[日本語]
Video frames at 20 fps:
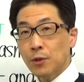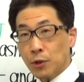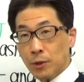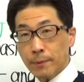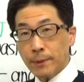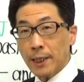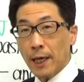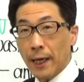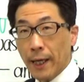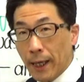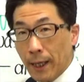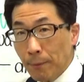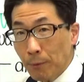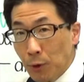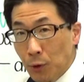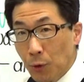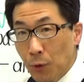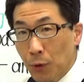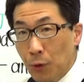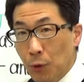そして皆さん、
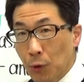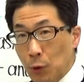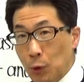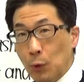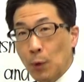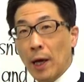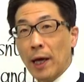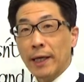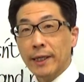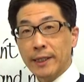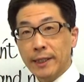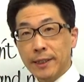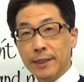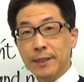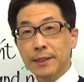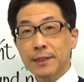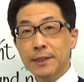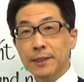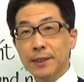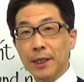M ということは
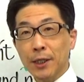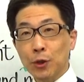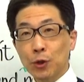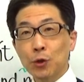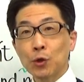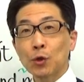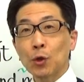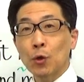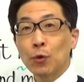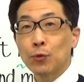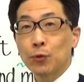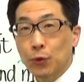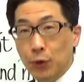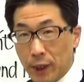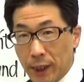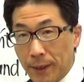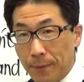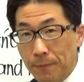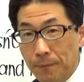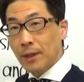品詞で言うと副
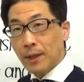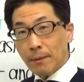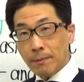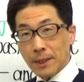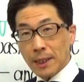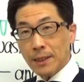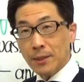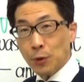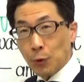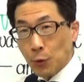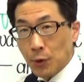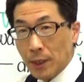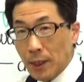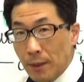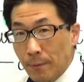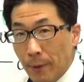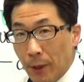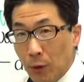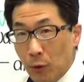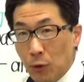詞。で、皆さん、ちょっと
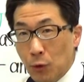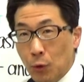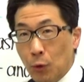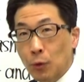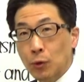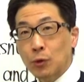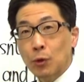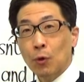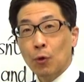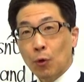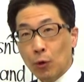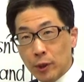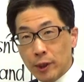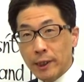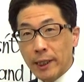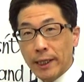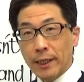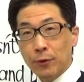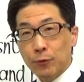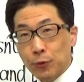説明の都合上、こち
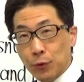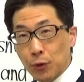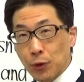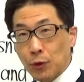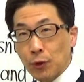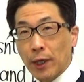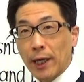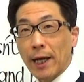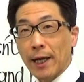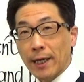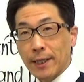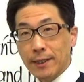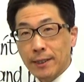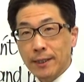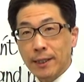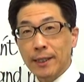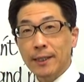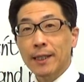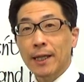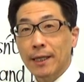らに副詞と書かせ
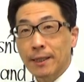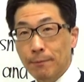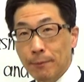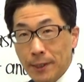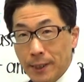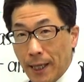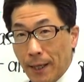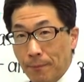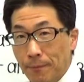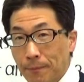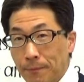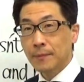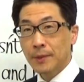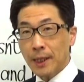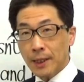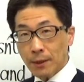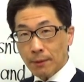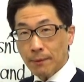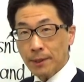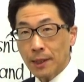ていただきました。で、
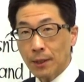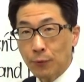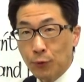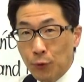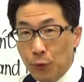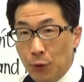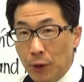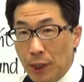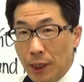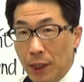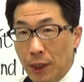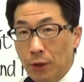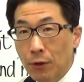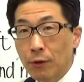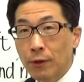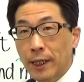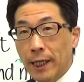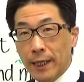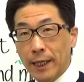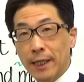あと皆さん、副詞
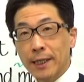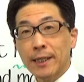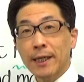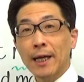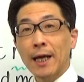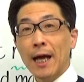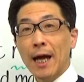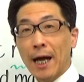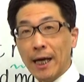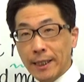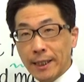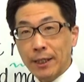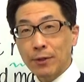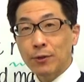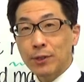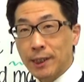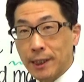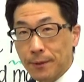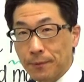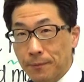の中で
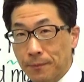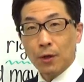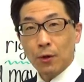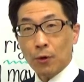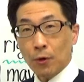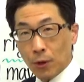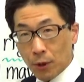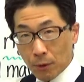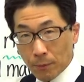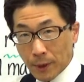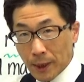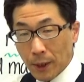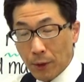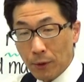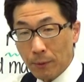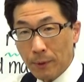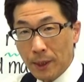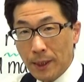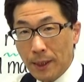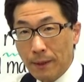ING。これを見たと
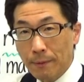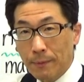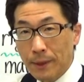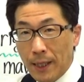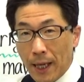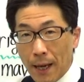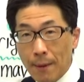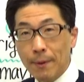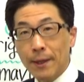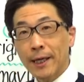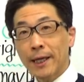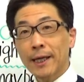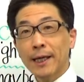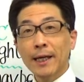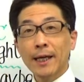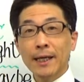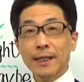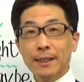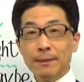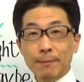き皆さん、名前
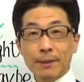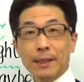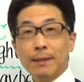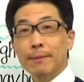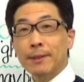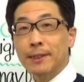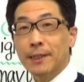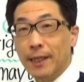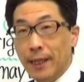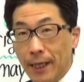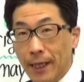が決まってました